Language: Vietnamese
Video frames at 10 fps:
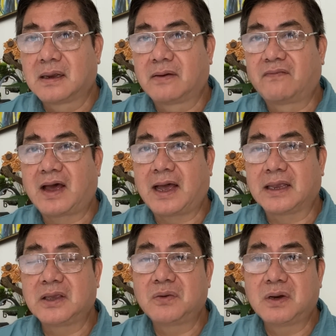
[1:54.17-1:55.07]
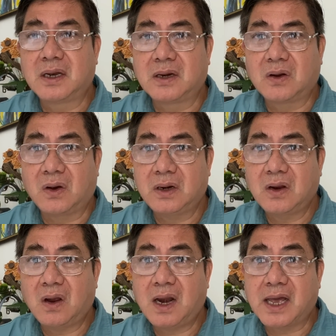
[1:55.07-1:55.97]
và nhiều người nói
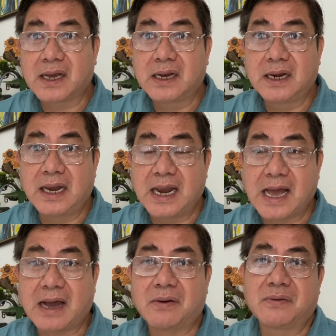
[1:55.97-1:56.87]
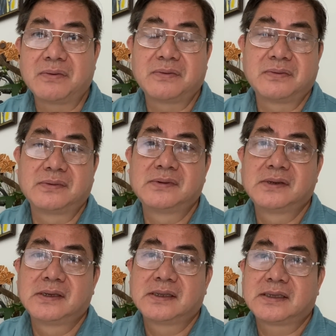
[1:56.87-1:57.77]
đó là người Lào
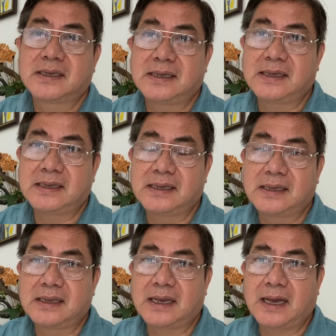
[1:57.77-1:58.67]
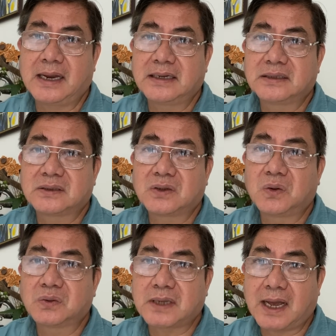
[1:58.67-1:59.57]
thì anh
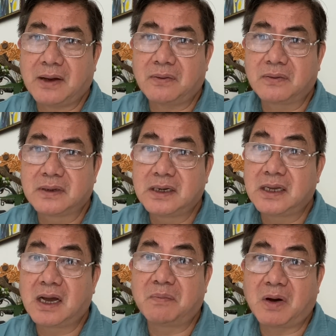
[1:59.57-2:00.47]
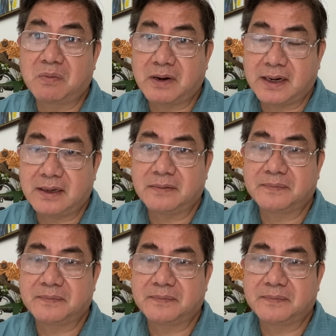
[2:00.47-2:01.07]
thu thao người hờ mông đây đó